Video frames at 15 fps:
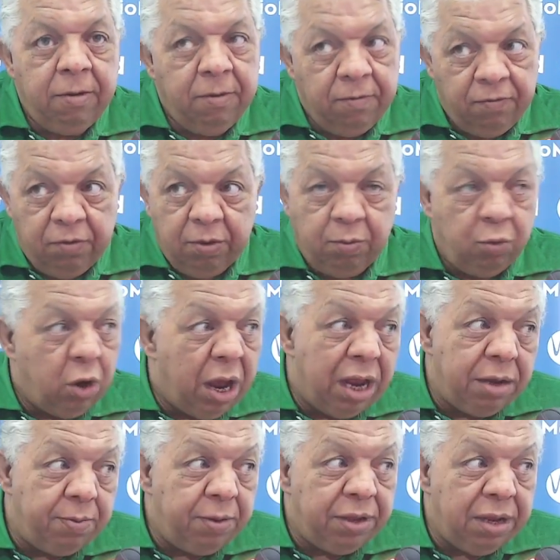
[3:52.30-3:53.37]
في
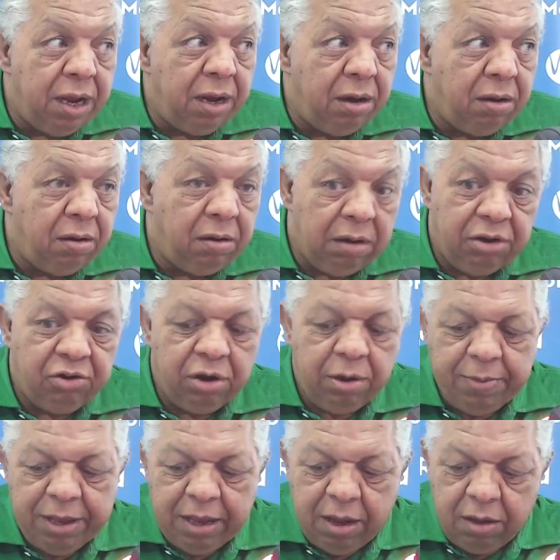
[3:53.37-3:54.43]
اللغات مثال
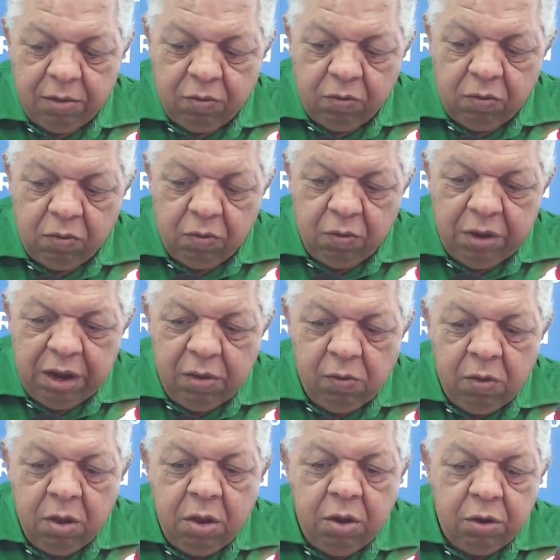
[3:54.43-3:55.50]
الاجنبيه
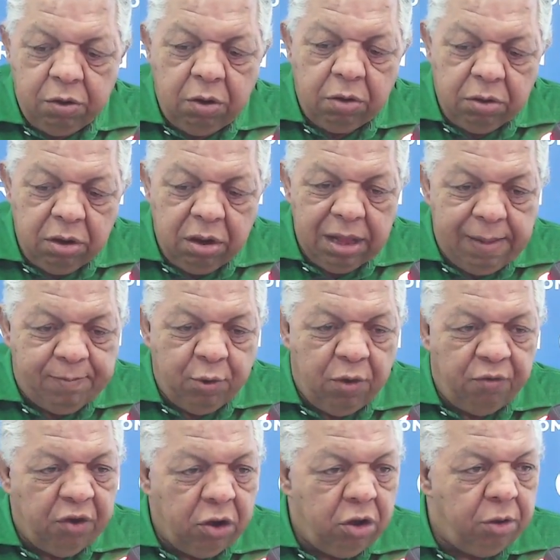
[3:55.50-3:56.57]
وغيره دونك آه، ربي
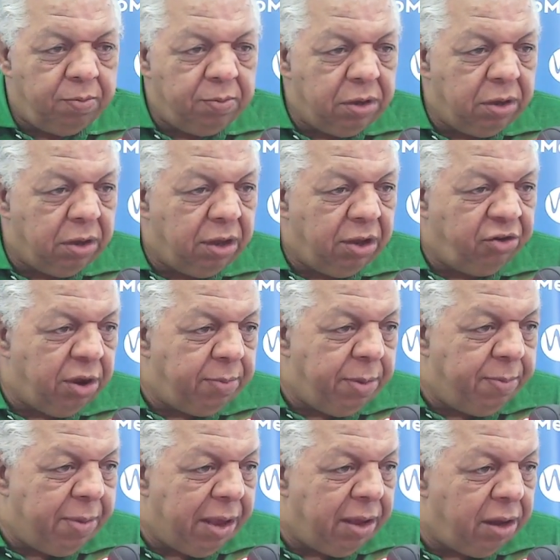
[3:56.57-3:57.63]
يوفقهم آه،
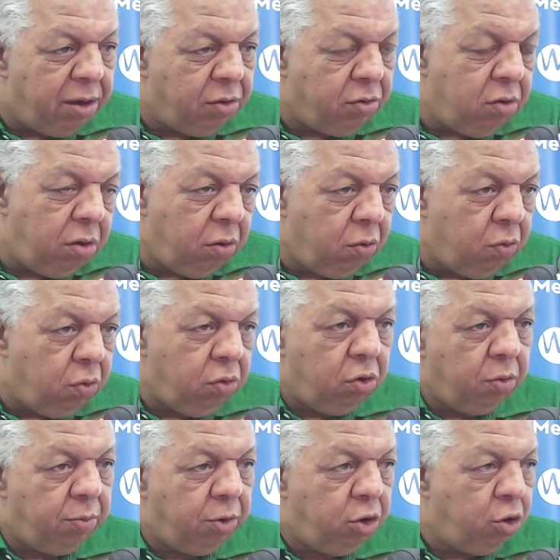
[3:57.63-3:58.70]
الشبيبه الكل نقولوا
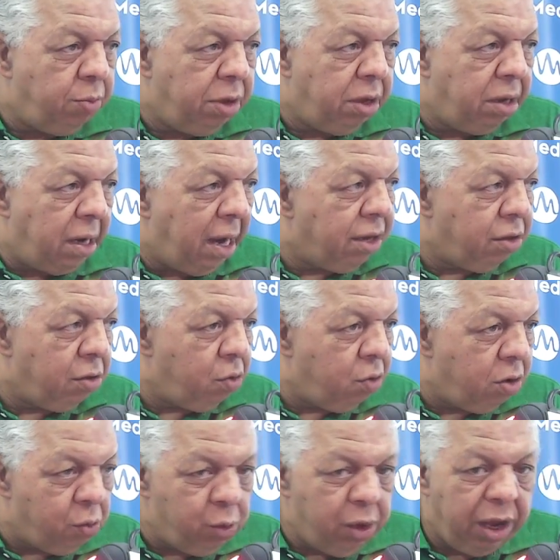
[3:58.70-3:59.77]
لهم اليوم آه،
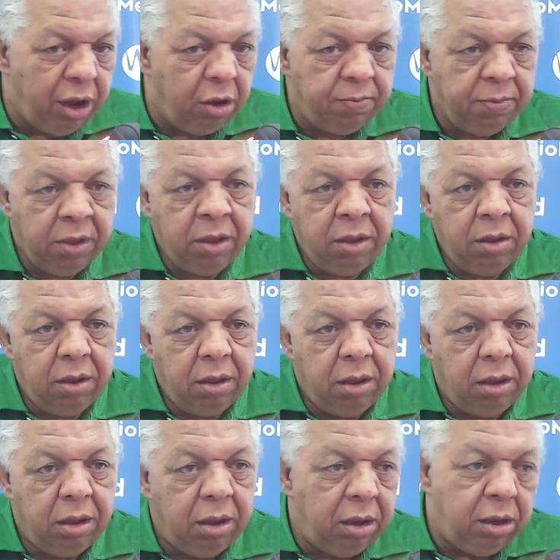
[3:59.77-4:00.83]
يحضروا رواحهم
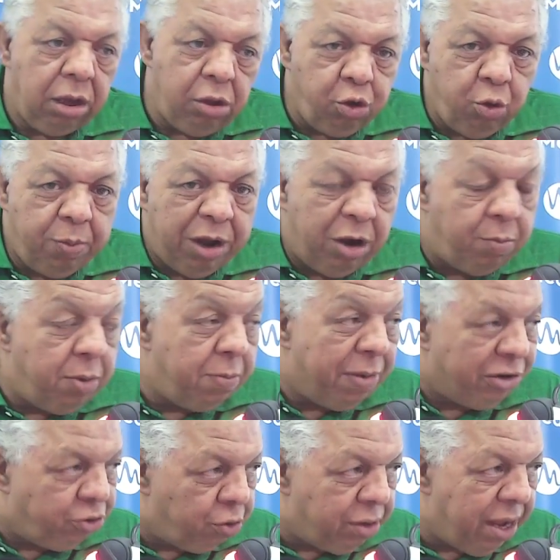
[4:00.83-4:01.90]
يردوا بالهم
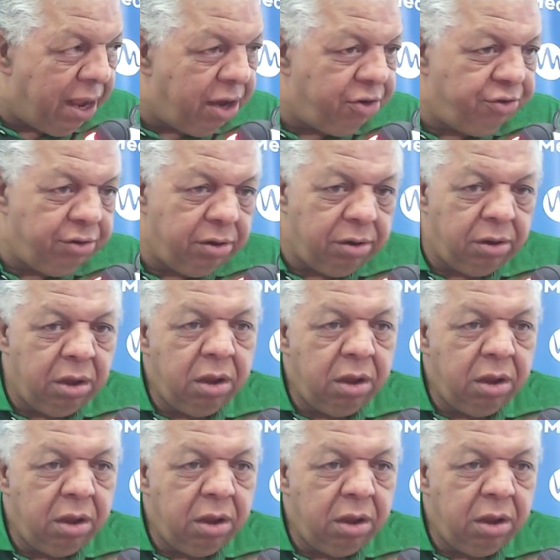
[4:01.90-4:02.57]
الباشوتاج